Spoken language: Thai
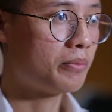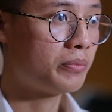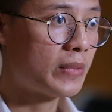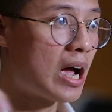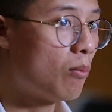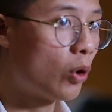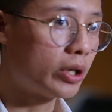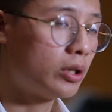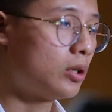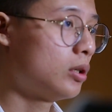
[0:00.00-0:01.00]
ตามทั้งห
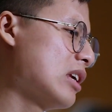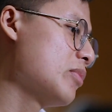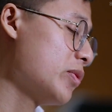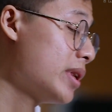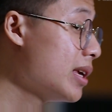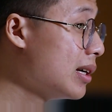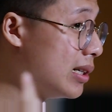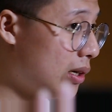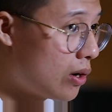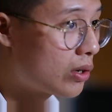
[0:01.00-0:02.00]
มด อาจจะมีวิธี
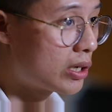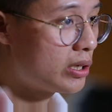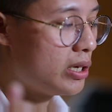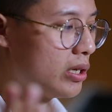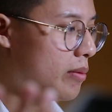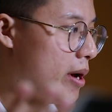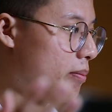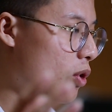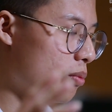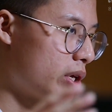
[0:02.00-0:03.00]
อื่นนอกจากนี้ แต่
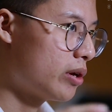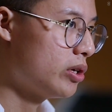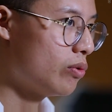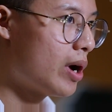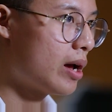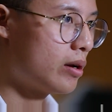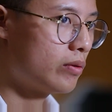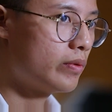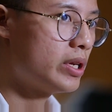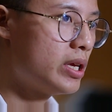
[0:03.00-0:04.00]
แบบผมแค่คิดว่า
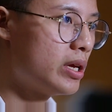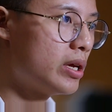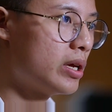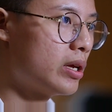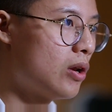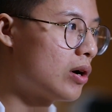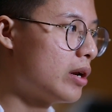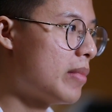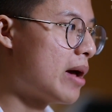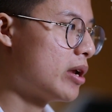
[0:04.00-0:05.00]
วิธีล
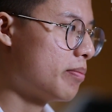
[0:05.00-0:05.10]
อกเรียนแบ